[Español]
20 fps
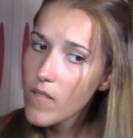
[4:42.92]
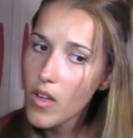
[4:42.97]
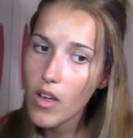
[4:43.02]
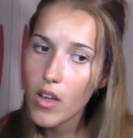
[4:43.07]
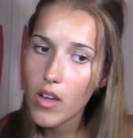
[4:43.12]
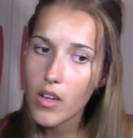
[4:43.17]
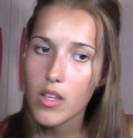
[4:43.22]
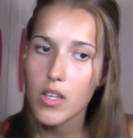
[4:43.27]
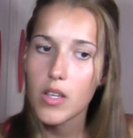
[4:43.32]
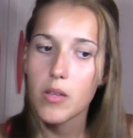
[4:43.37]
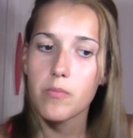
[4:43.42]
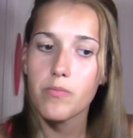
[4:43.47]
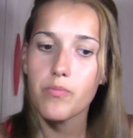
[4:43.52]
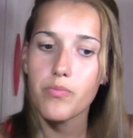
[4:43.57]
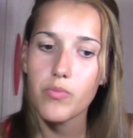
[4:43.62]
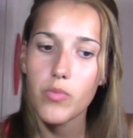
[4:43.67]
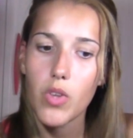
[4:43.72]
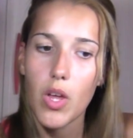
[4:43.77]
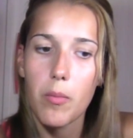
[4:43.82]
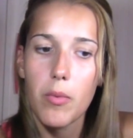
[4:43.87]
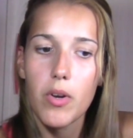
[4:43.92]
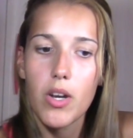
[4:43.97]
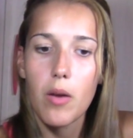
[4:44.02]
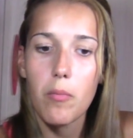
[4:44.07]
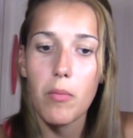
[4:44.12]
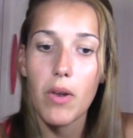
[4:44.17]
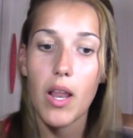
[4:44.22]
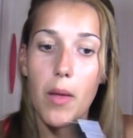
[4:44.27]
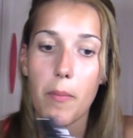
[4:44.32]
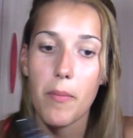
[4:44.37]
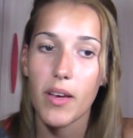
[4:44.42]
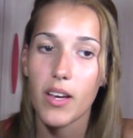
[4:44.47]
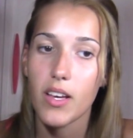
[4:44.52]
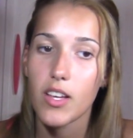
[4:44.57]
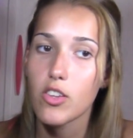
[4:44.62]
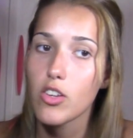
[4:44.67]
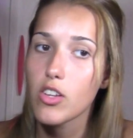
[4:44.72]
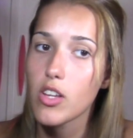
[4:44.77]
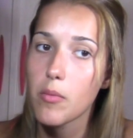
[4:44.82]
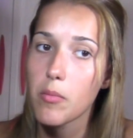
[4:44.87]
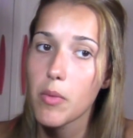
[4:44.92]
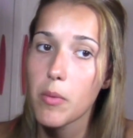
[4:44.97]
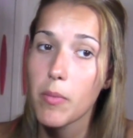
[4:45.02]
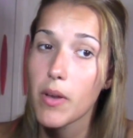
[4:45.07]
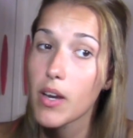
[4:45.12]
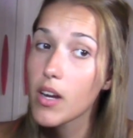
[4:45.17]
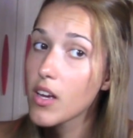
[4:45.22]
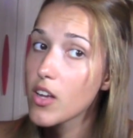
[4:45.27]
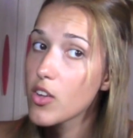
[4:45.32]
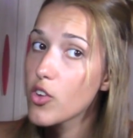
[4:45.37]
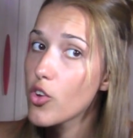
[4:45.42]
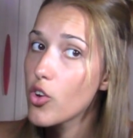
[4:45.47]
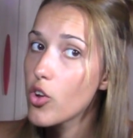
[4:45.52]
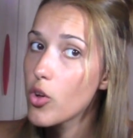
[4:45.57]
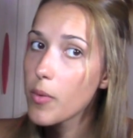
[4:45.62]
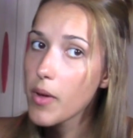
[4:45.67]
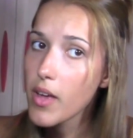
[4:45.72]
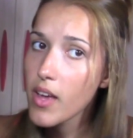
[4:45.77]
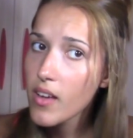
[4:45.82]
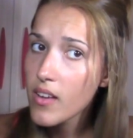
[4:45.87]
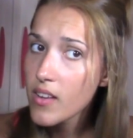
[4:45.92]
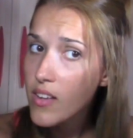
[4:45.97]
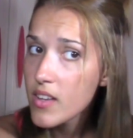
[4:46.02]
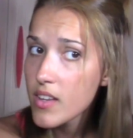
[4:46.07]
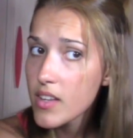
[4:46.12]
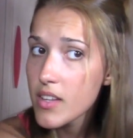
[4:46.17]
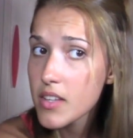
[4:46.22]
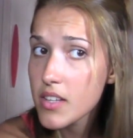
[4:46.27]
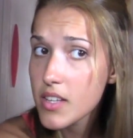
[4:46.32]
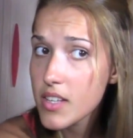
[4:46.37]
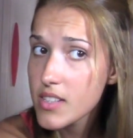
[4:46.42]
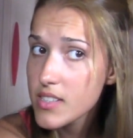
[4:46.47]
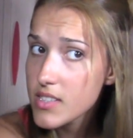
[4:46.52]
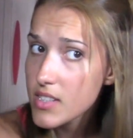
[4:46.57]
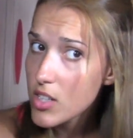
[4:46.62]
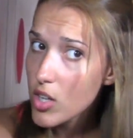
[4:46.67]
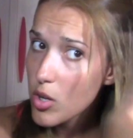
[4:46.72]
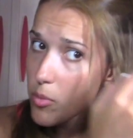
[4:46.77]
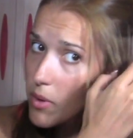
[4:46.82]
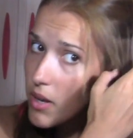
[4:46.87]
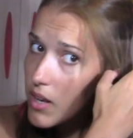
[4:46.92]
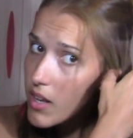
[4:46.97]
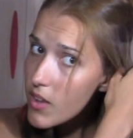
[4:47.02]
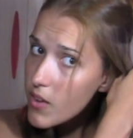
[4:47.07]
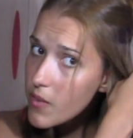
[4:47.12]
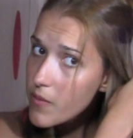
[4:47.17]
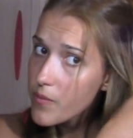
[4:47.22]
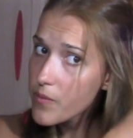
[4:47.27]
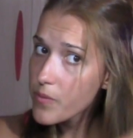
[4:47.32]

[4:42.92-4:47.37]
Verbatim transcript: aquí voy a ponerme el espejito también para que yo lo vea que si no me lío